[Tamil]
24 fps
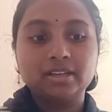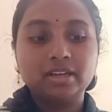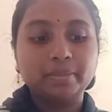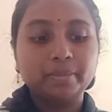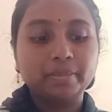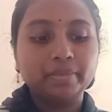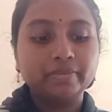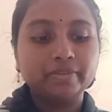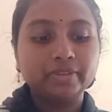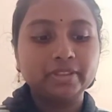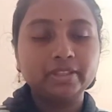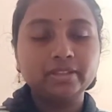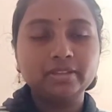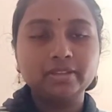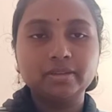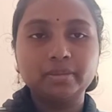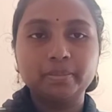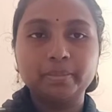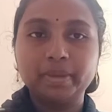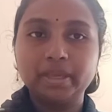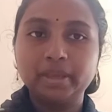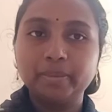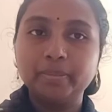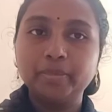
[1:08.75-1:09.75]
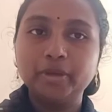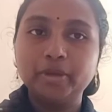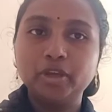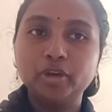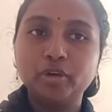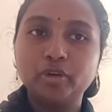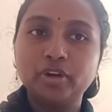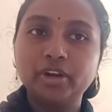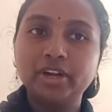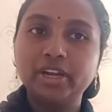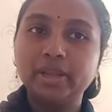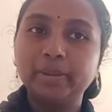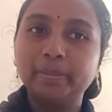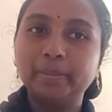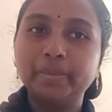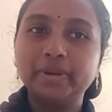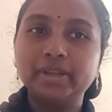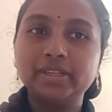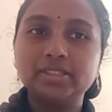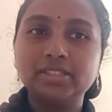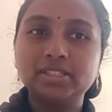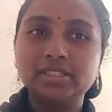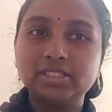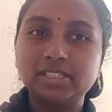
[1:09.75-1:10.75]
நம்ம வந்து பேபியோட
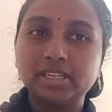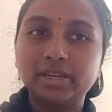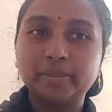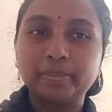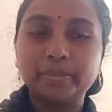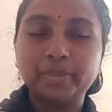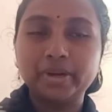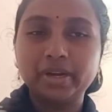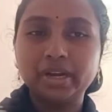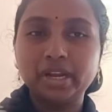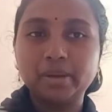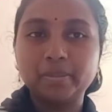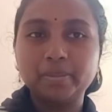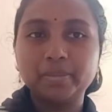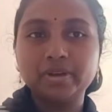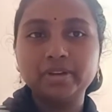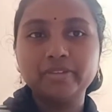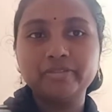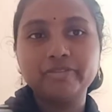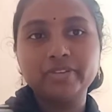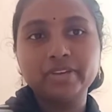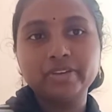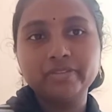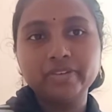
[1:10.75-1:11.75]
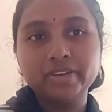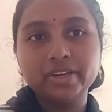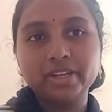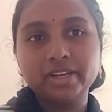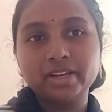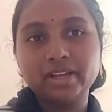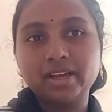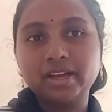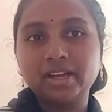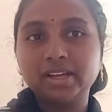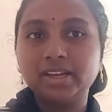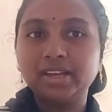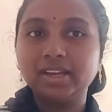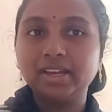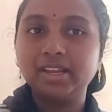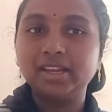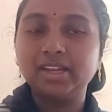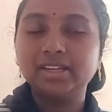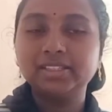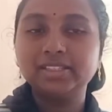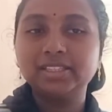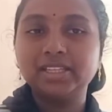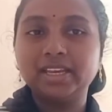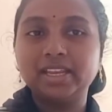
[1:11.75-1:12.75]
டெம்பரேச்சர் செக் பண்ணாமல் ஃபீவர் இருக்கா
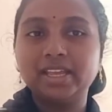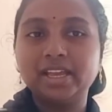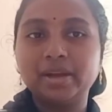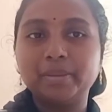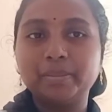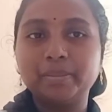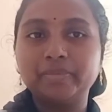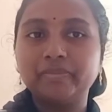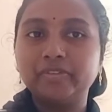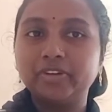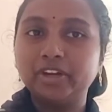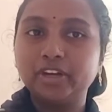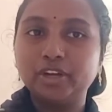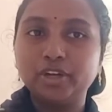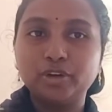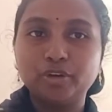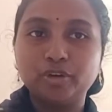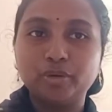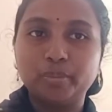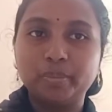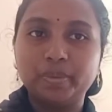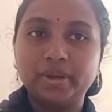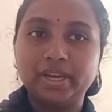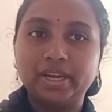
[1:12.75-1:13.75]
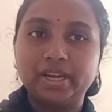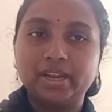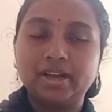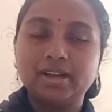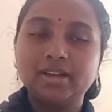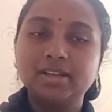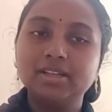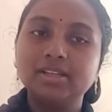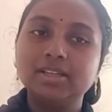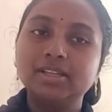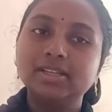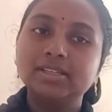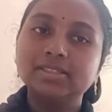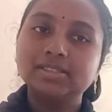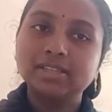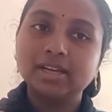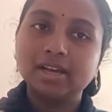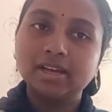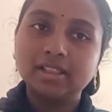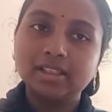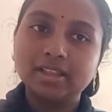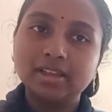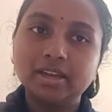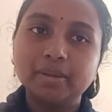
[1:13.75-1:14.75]
இல்லையான்னு தெரியாமல் விட்டுட்டோம் அப்படின்னா
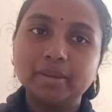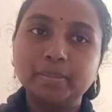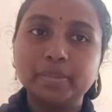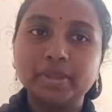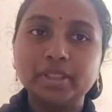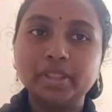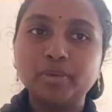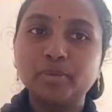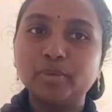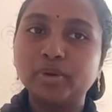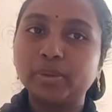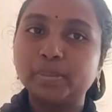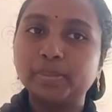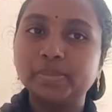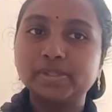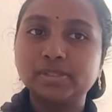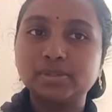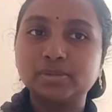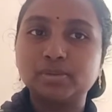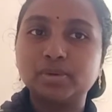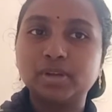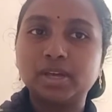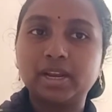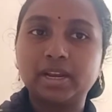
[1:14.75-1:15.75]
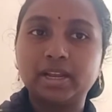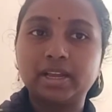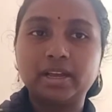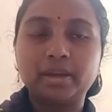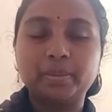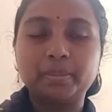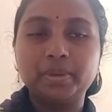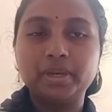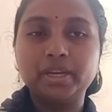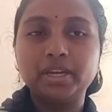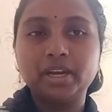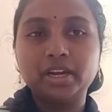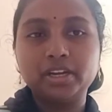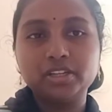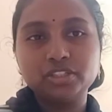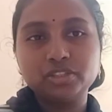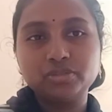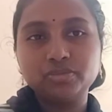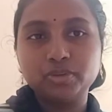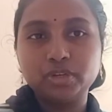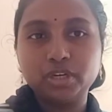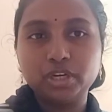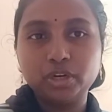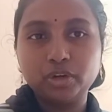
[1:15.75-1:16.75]
சாதாரணமாக தான் உடம்பு சூடாக இருக்குது அப்படின்னு
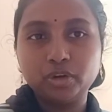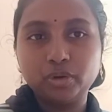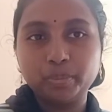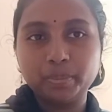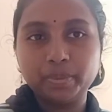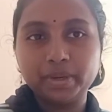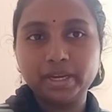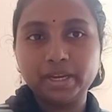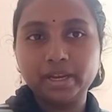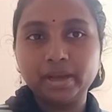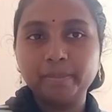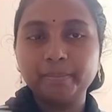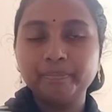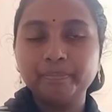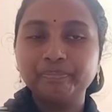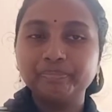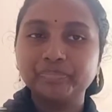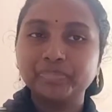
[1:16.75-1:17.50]
நினச்சி விட்டுட்டோம் அப்படின்னா